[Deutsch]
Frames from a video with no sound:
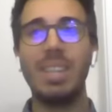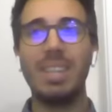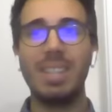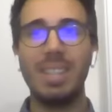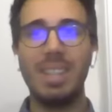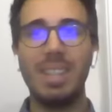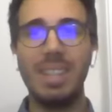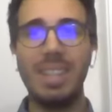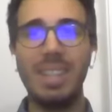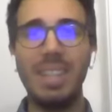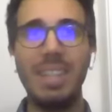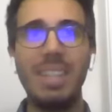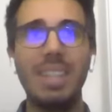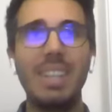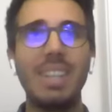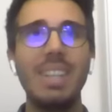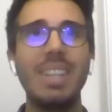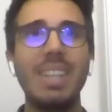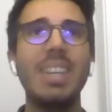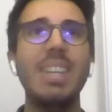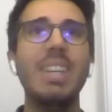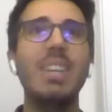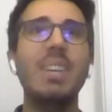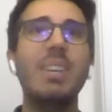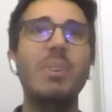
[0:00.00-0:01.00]
das
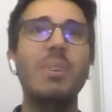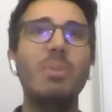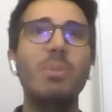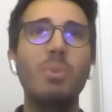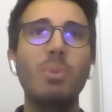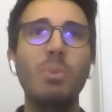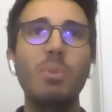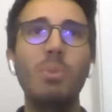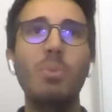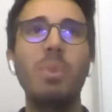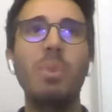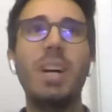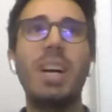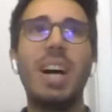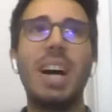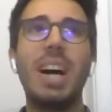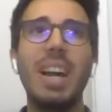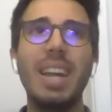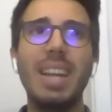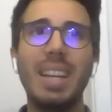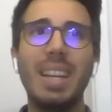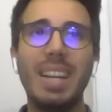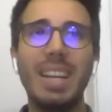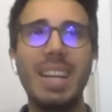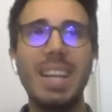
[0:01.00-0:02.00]
liegt über
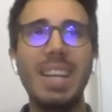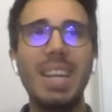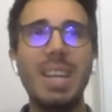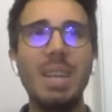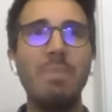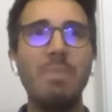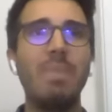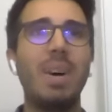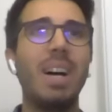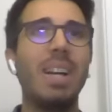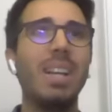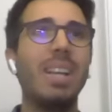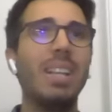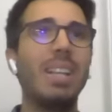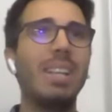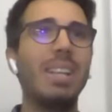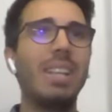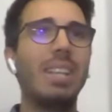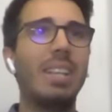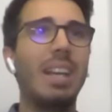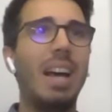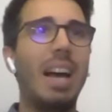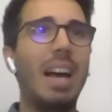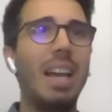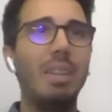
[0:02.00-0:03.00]
einer
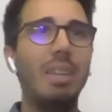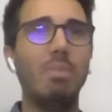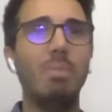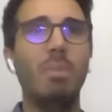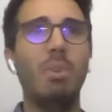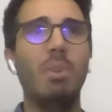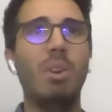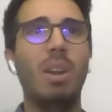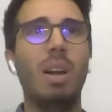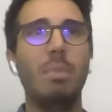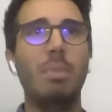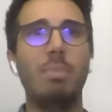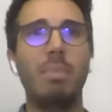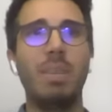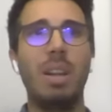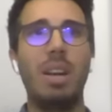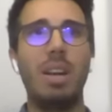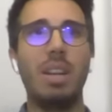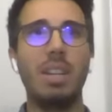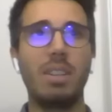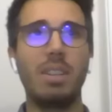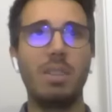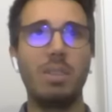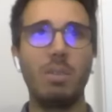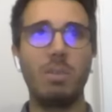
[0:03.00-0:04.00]
ehemaligen
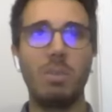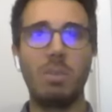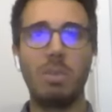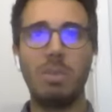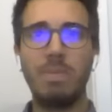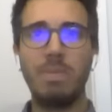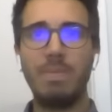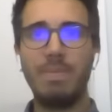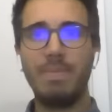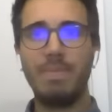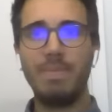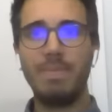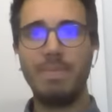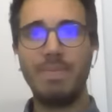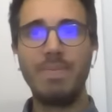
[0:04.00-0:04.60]
Altmüllablagerung.